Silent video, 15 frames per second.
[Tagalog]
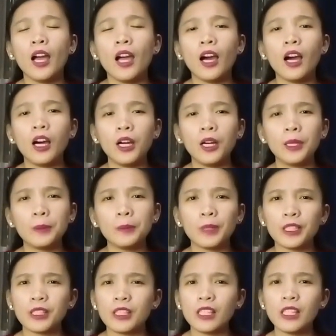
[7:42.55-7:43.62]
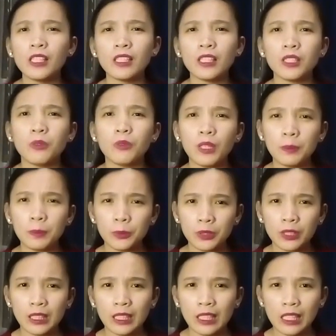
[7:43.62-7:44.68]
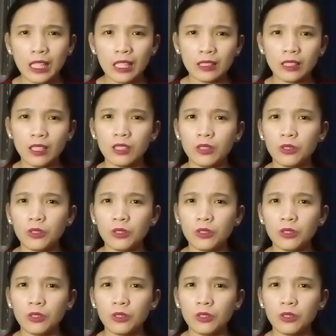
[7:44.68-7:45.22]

um, I think inawa po talaga yata